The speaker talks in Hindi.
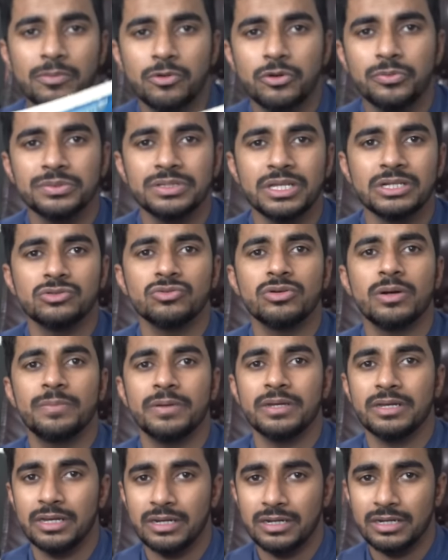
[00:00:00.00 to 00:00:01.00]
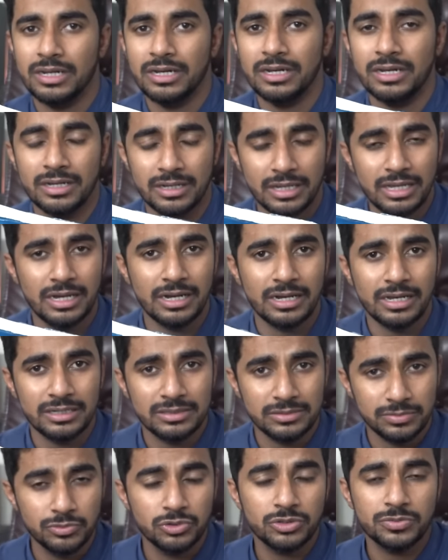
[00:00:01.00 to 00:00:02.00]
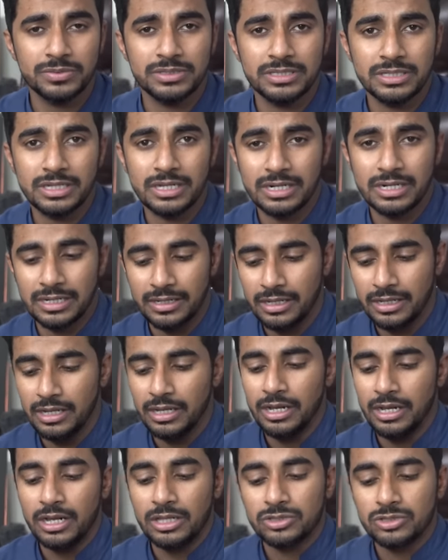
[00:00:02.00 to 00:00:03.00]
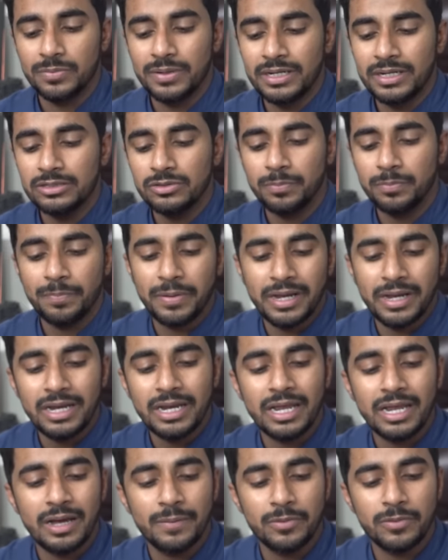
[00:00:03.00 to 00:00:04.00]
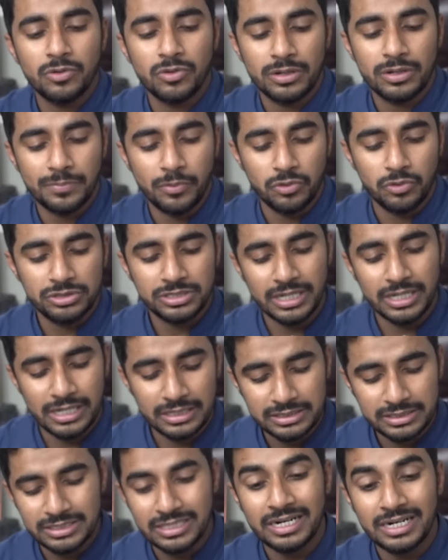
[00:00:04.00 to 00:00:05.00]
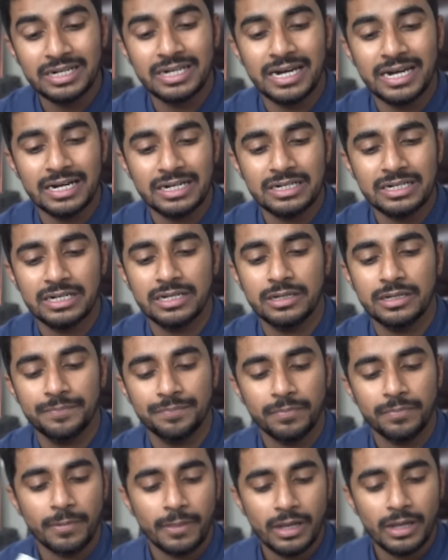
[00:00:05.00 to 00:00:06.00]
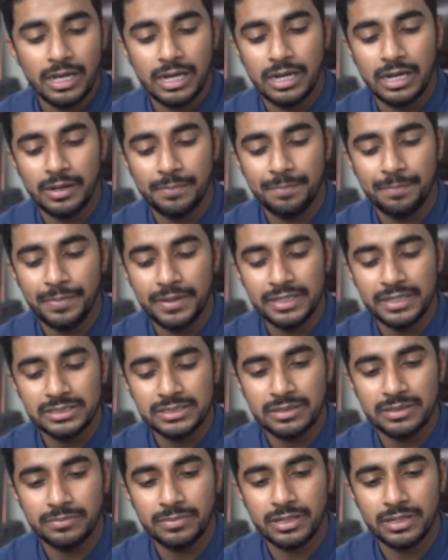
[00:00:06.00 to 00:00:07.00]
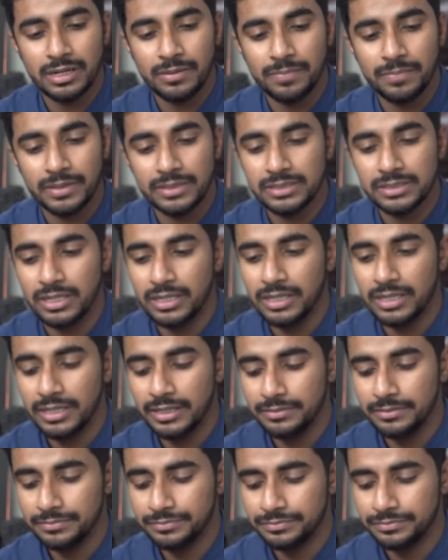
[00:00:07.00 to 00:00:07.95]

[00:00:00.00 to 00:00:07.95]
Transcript: आपको बताता हूँ आपने करना क्या क्या इस बुक में से करना है तो बेटा पहले आप लोगों ने पहुंचना है सीधा डायरेक्ट पेज नंबर आपने जाना है